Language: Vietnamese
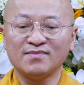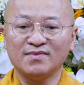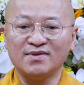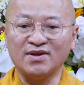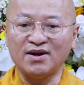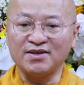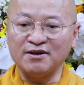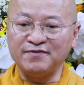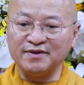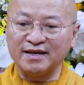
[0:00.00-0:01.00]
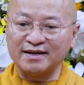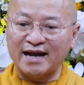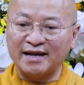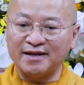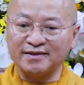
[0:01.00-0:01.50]
Do đó về phương diện
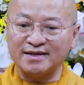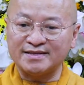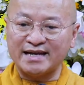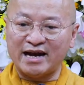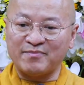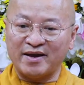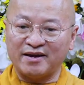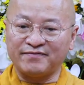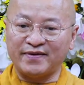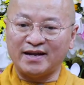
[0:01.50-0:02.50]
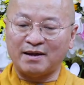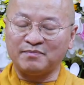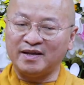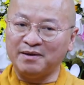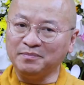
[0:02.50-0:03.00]
này đó, thì cha mẹ phải làm
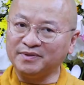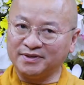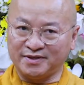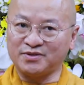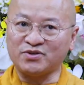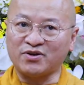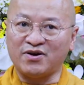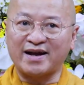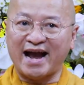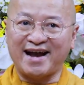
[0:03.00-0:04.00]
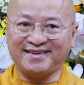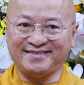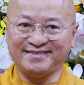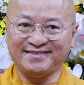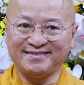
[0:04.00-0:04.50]
điểm tựa cho con cái
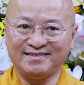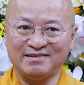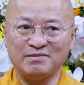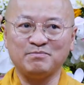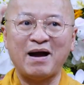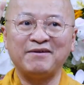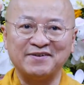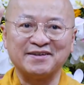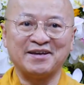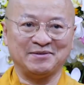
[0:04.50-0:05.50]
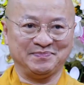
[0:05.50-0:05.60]
ba phương diện.